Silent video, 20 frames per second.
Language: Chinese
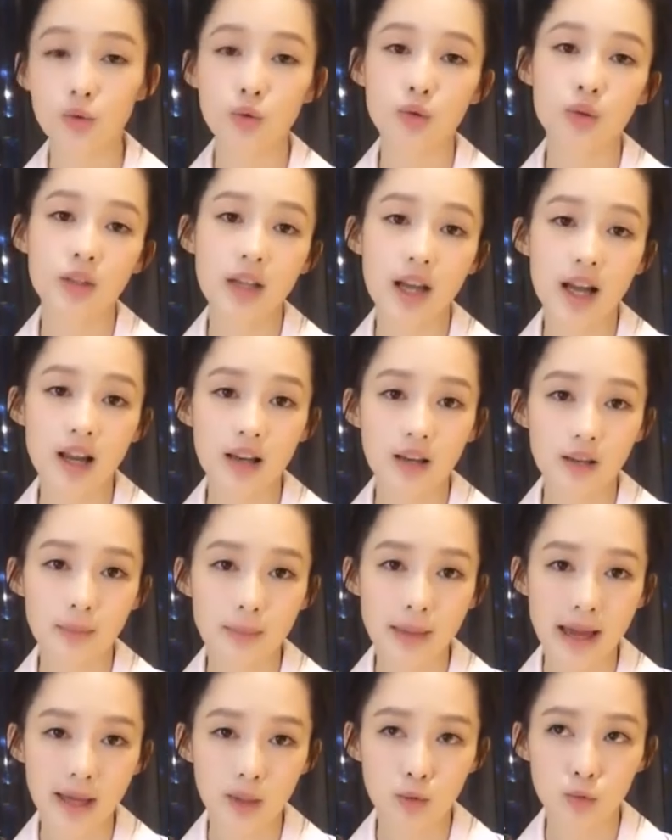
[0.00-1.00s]
就是去
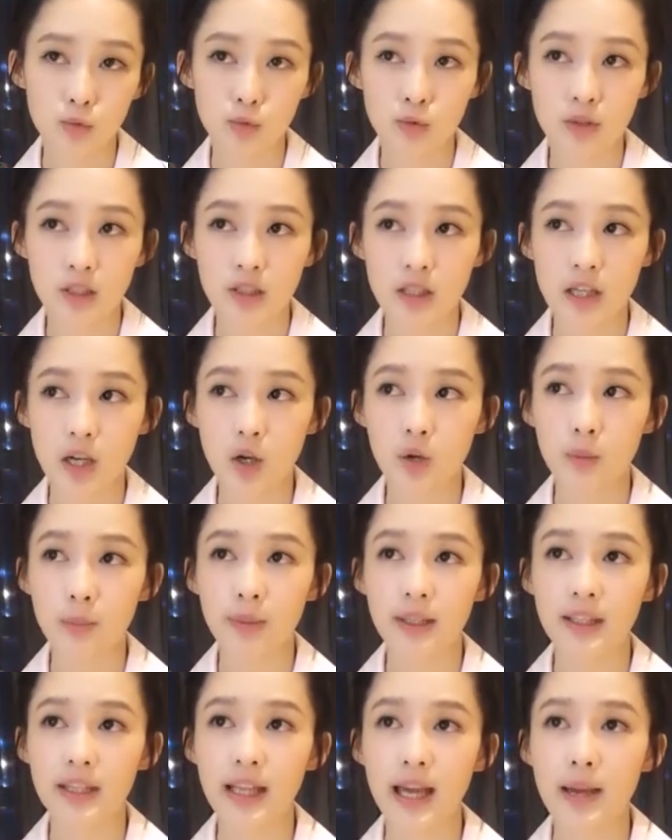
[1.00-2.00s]
看了《摆渡
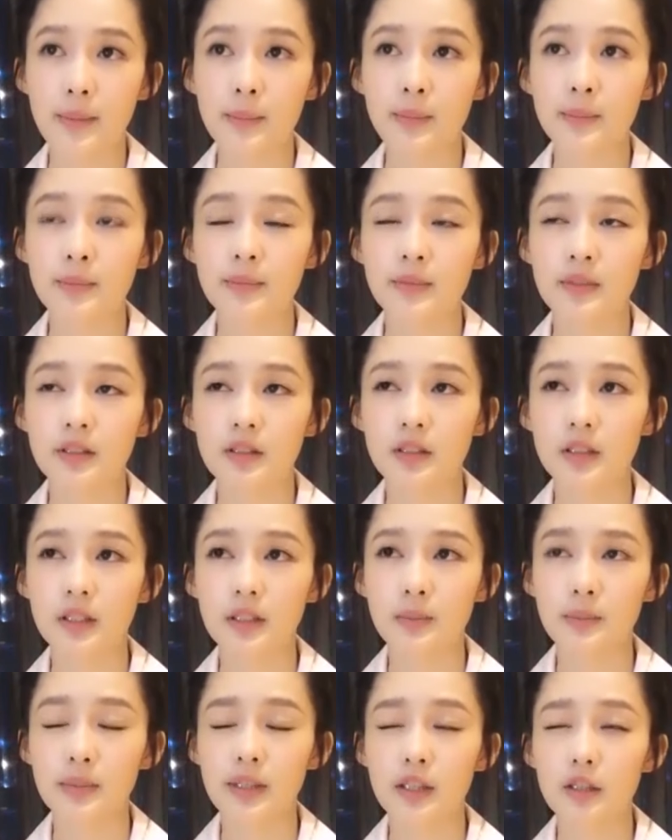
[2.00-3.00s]
人》，然后被他
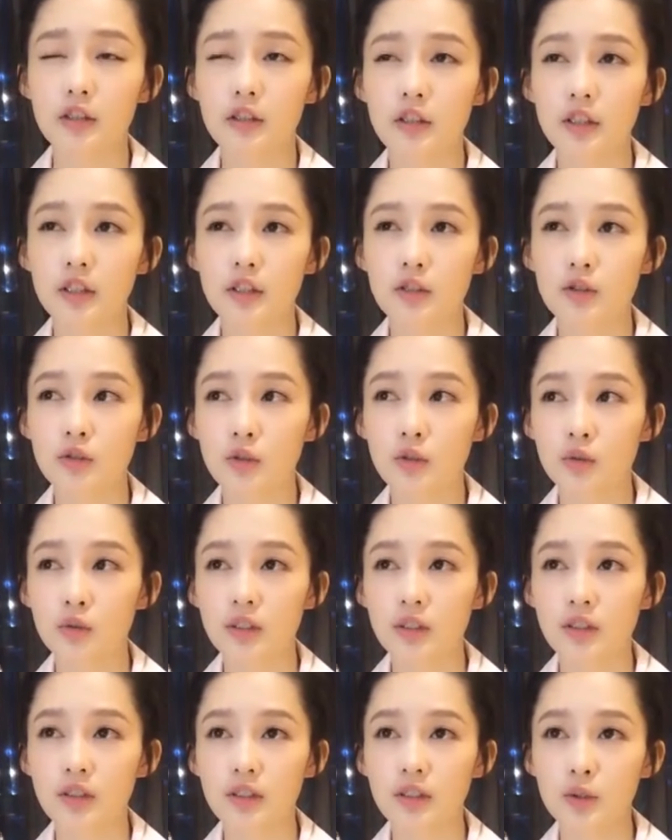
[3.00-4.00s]
里面的
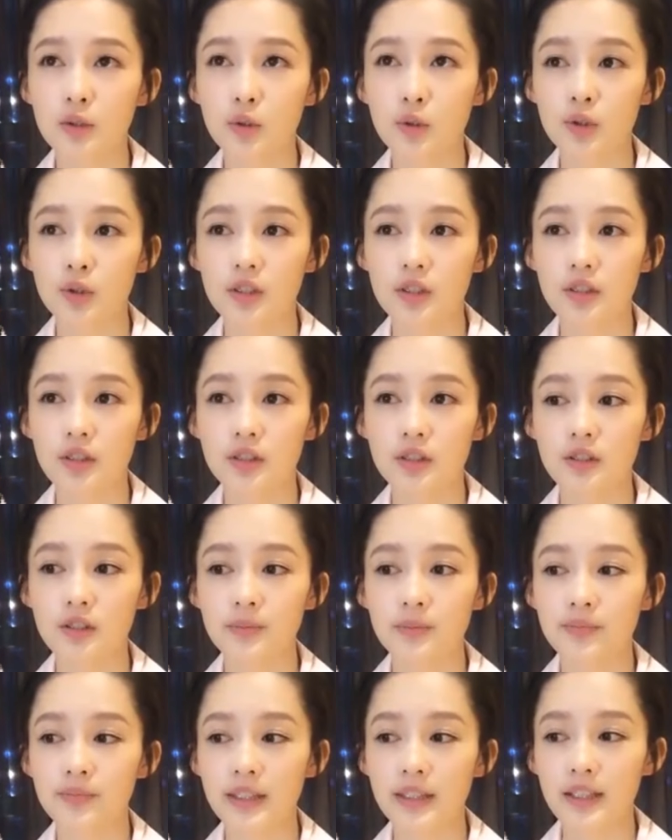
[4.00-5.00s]
一首歌就
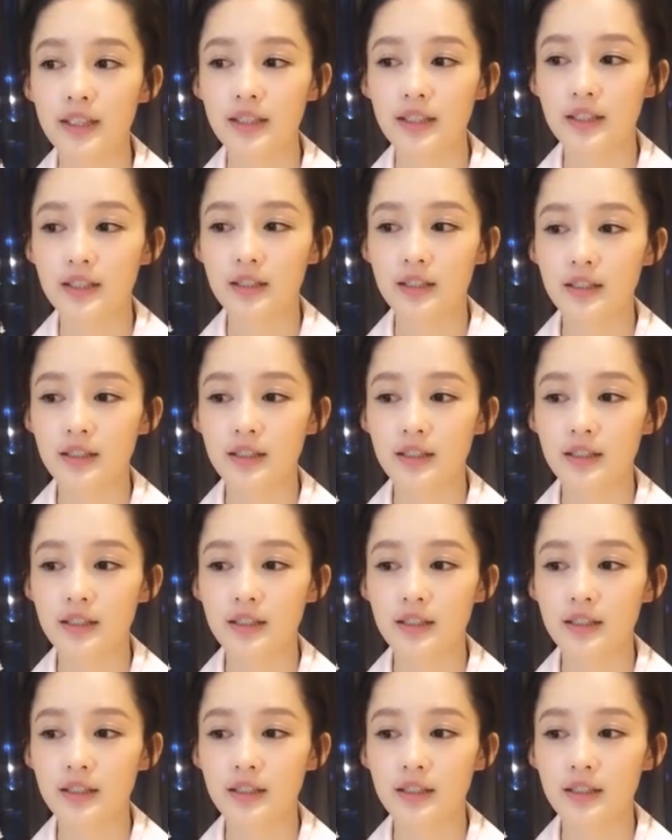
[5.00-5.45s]
是